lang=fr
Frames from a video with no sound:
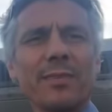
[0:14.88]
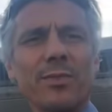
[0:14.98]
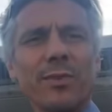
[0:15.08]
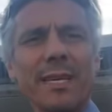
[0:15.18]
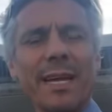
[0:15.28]

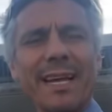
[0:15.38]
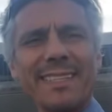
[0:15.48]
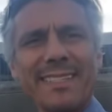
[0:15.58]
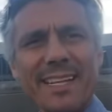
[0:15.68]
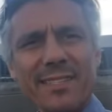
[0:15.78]
donc à
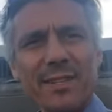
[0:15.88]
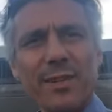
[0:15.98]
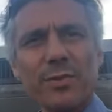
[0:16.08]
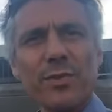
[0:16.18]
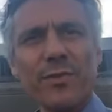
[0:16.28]

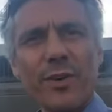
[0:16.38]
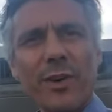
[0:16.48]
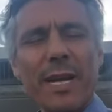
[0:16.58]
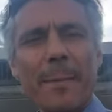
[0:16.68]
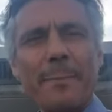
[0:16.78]
16h
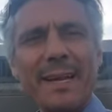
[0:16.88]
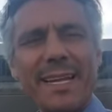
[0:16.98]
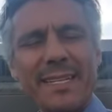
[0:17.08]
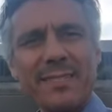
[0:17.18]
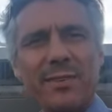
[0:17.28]
devant la
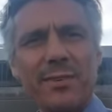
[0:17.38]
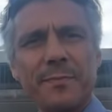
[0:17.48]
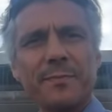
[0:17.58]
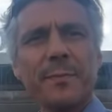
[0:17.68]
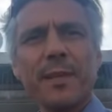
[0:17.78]
prison
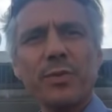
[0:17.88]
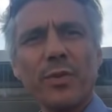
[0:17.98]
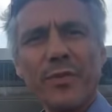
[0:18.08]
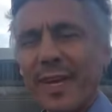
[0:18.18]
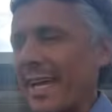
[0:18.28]

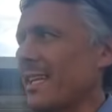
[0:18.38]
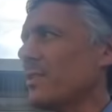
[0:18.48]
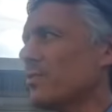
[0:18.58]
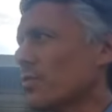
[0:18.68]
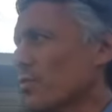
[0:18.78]
de Fresnes,
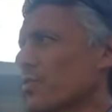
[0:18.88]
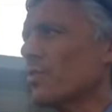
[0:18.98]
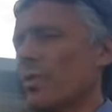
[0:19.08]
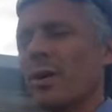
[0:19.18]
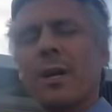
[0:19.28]

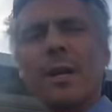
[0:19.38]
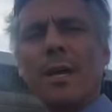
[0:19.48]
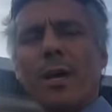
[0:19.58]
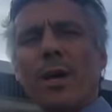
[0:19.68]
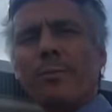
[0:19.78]
toujours
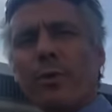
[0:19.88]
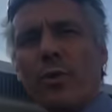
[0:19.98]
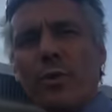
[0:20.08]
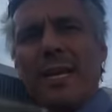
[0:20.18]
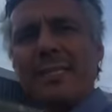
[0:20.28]
pour
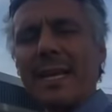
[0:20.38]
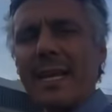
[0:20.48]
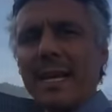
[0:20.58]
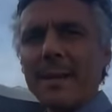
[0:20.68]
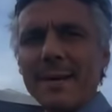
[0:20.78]
Khuna
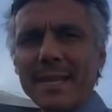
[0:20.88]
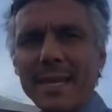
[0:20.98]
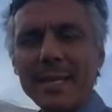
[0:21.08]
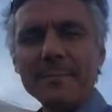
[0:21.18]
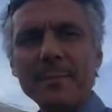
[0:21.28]

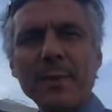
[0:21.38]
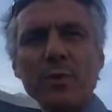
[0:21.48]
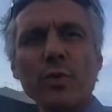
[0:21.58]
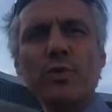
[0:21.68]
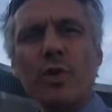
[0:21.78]
Ramadan
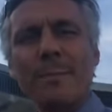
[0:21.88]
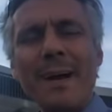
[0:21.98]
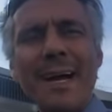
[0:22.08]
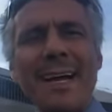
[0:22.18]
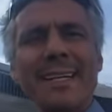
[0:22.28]
donc
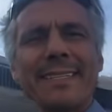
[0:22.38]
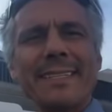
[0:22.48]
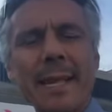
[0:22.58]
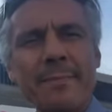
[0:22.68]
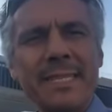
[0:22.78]
demain
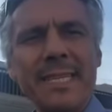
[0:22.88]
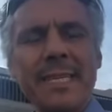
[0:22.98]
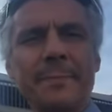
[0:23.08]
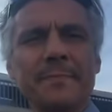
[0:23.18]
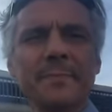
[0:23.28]
samedi